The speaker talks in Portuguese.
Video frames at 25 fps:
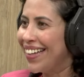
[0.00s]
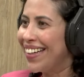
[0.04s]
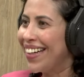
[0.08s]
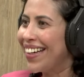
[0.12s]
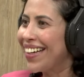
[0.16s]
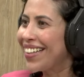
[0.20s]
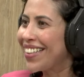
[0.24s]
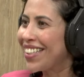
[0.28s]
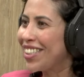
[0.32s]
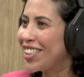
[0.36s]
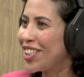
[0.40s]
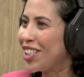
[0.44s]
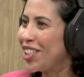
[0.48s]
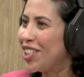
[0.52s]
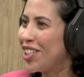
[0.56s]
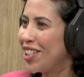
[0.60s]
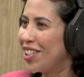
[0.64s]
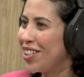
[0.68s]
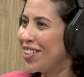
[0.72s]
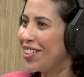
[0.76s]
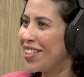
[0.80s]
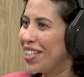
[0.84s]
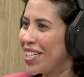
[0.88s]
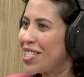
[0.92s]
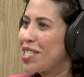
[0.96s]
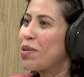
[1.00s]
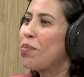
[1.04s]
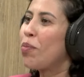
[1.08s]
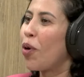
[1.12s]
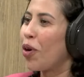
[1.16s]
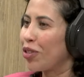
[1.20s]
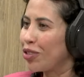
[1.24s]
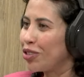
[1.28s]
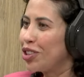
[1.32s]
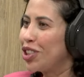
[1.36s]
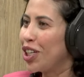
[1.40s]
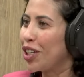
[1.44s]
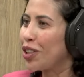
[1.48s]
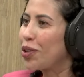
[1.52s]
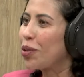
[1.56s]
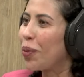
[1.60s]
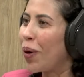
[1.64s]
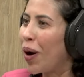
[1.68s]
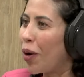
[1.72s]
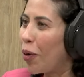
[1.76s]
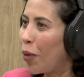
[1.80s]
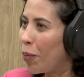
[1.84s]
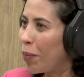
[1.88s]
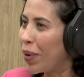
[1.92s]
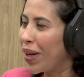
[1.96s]
né, que a gente desse modo de
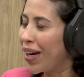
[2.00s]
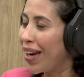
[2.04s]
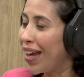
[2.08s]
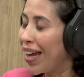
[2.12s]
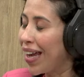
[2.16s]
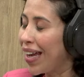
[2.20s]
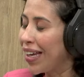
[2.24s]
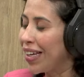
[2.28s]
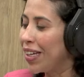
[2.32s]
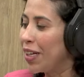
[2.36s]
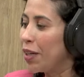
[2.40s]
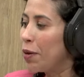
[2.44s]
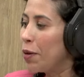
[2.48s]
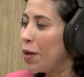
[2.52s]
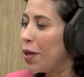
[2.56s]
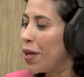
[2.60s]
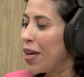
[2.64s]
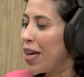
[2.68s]
atuar OpenEG,